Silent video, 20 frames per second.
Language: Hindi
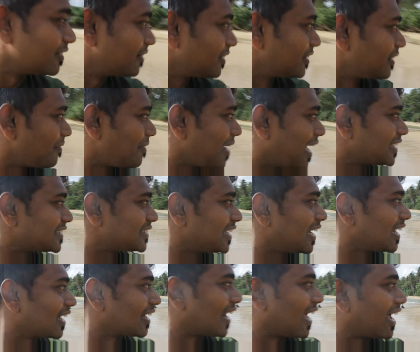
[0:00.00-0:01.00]
मतलब ऐसा
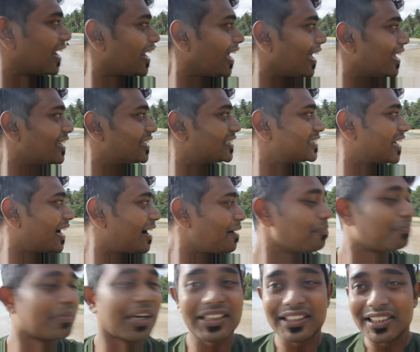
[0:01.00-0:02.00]
लग रहा है ना ये जगह
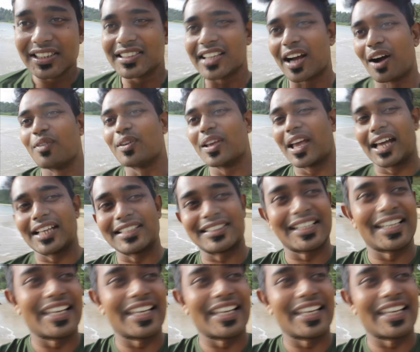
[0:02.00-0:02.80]
मत ही जाऊँ यहाँ से